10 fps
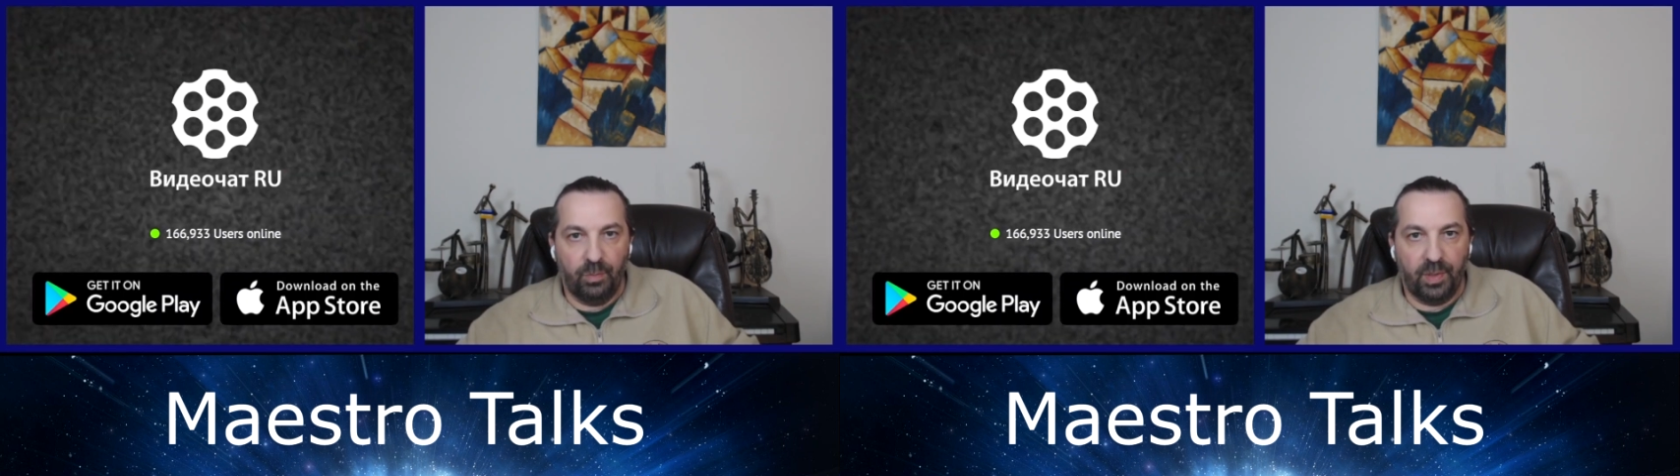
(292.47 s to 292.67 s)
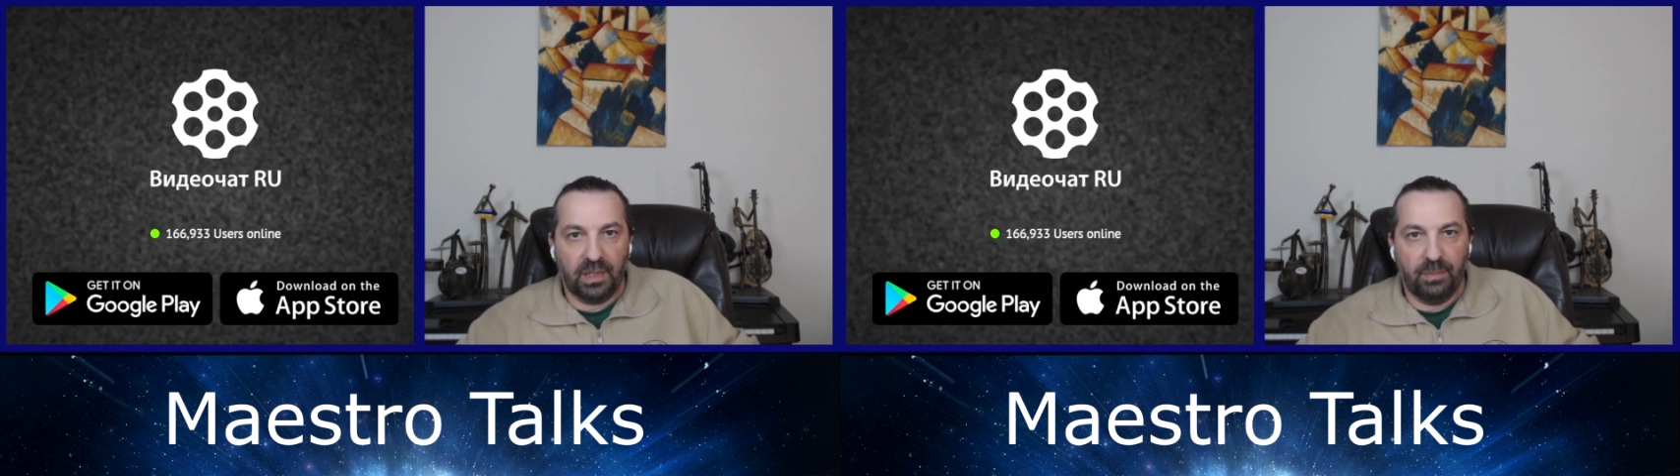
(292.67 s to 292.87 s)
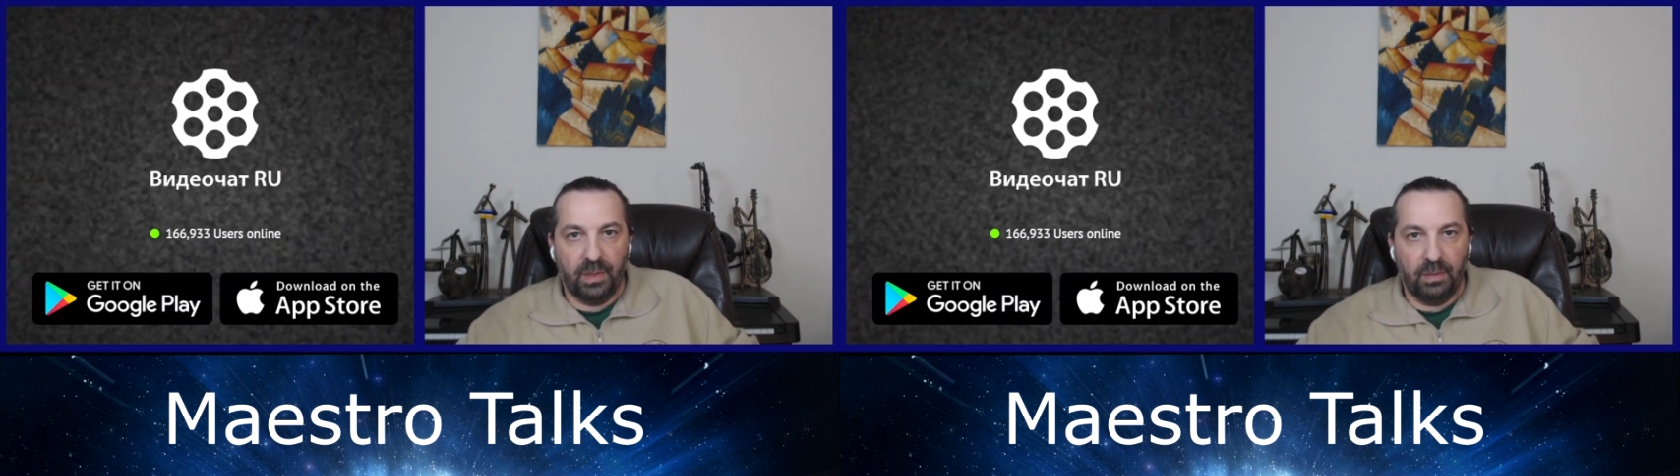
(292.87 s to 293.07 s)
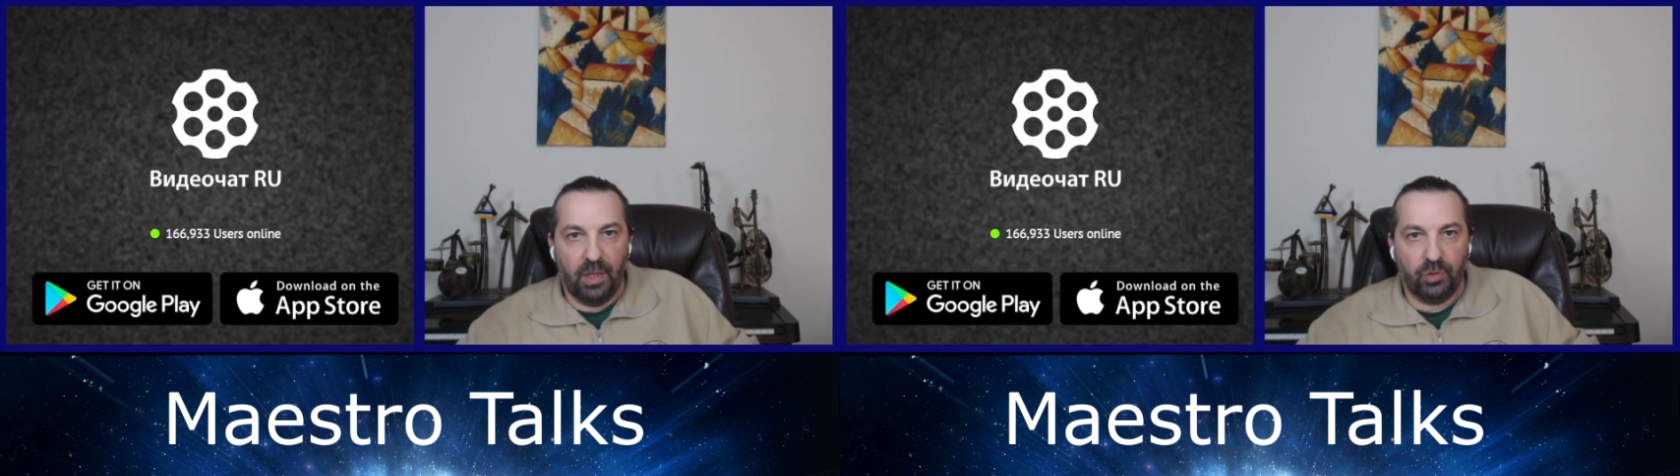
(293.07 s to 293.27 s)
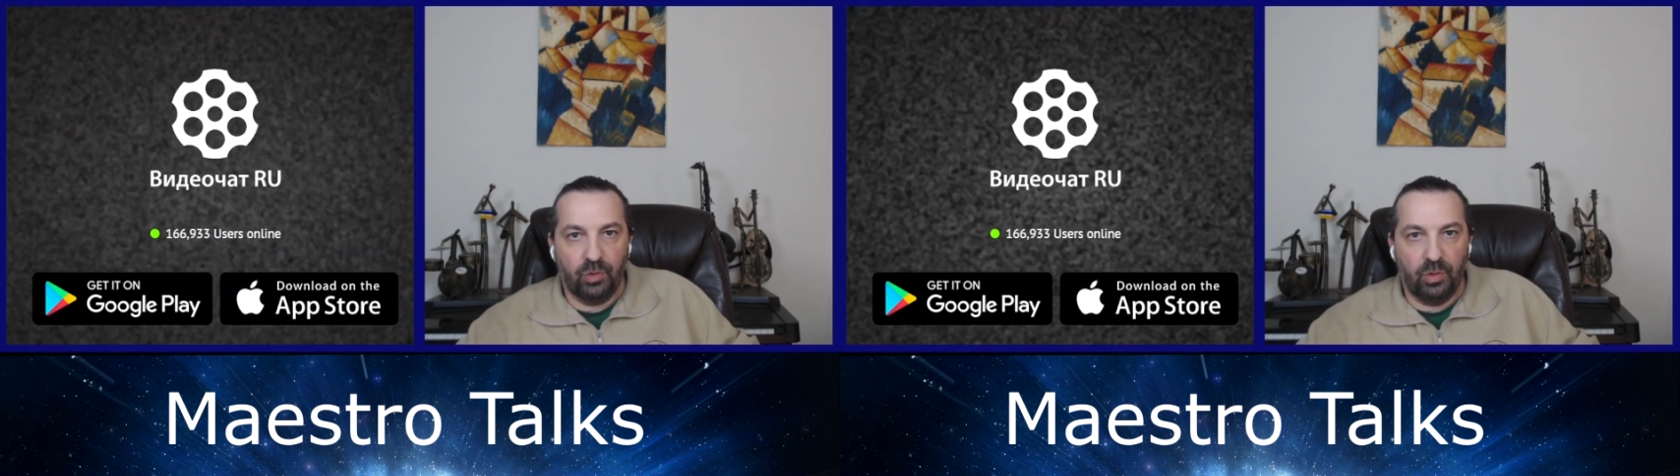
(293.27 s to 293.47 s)
Он прекрасно
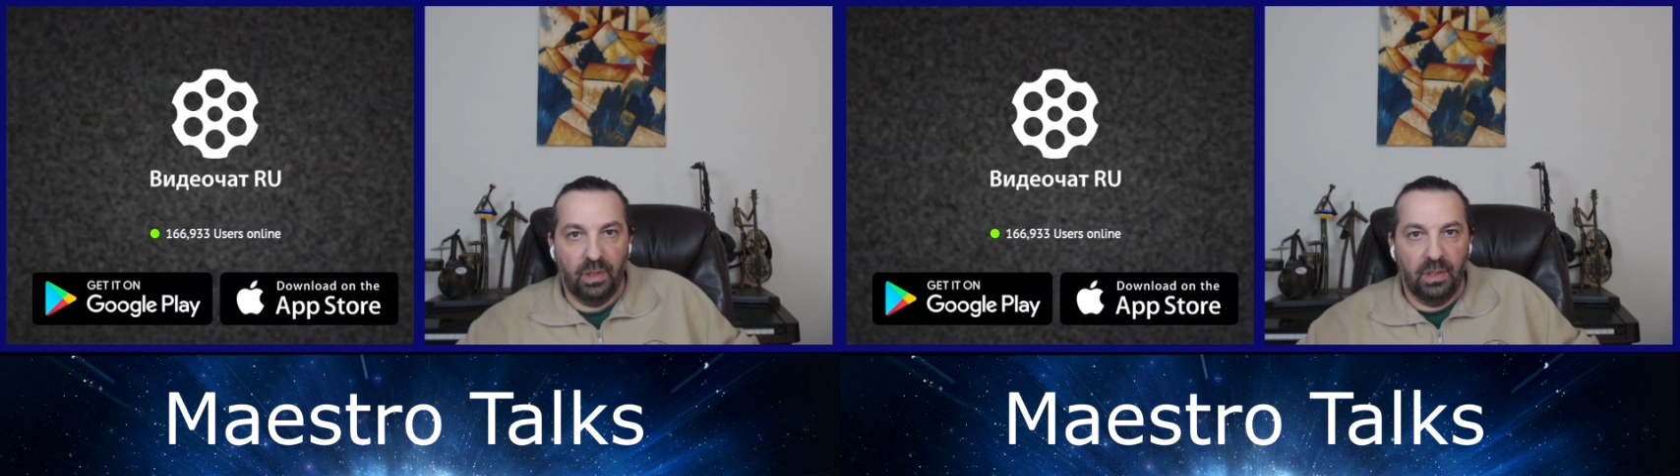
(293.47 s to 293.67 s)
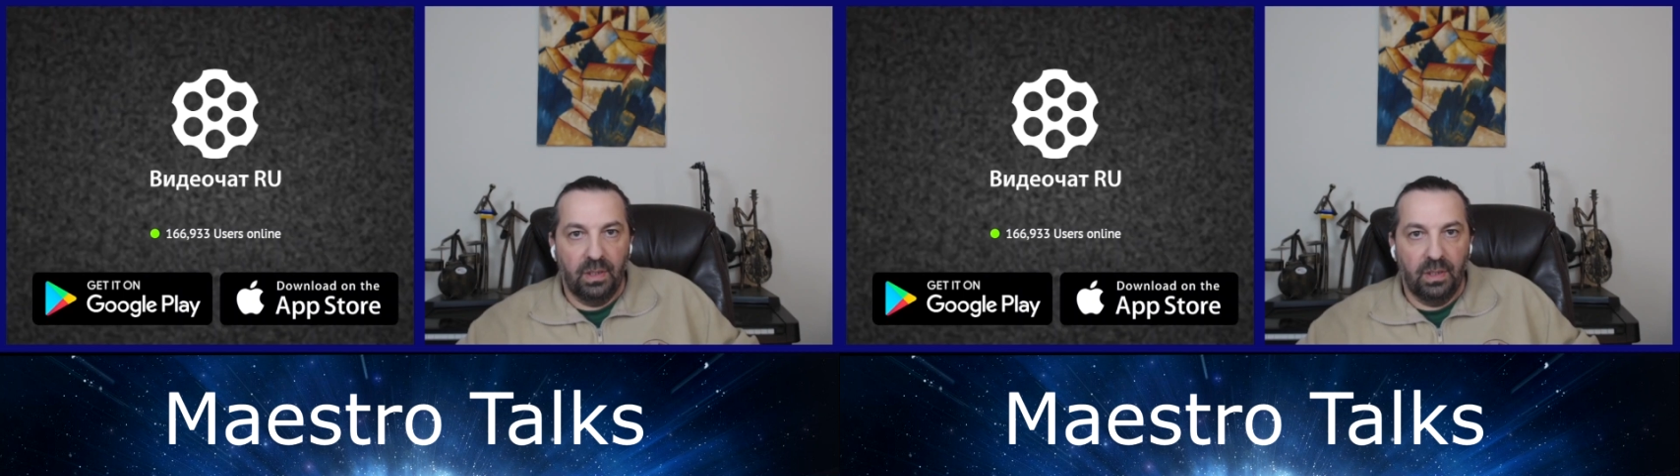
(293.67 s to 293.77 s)
понимает, что